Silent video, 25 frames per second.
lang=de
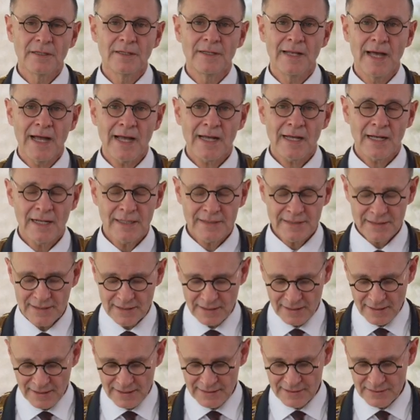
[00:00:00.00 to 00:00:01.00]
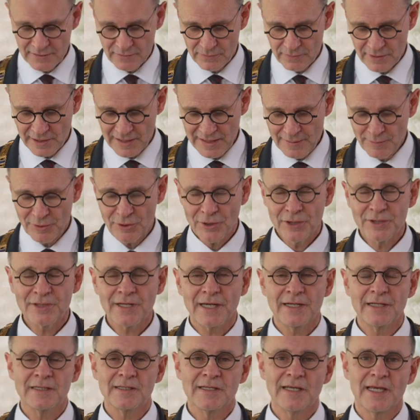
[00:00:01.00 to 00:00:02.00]
Nachhaltigkeit und
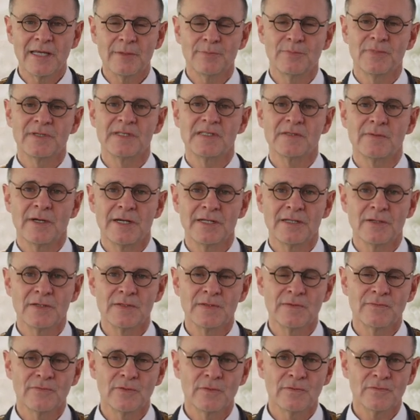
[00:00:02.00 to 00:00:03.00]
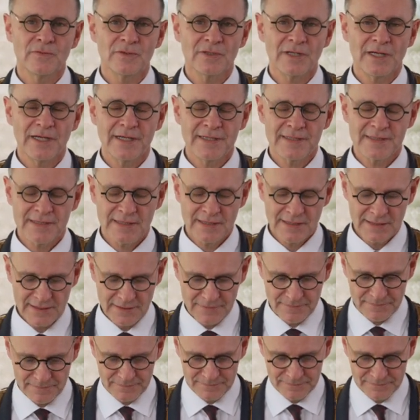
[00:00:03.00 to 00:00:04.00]
Klimaneutralität bis
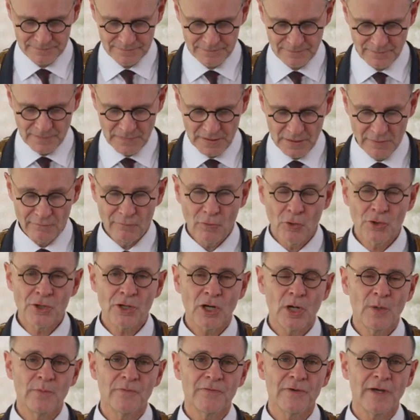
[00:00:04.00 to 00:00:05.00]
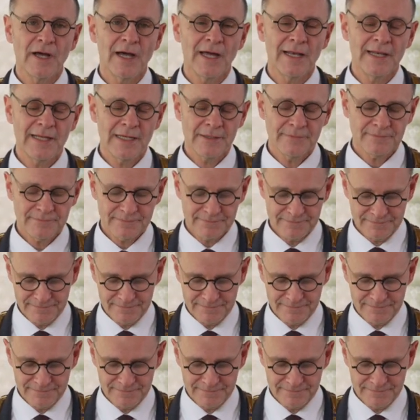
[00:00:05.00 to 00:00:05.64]
2035, Wohnraum für alle,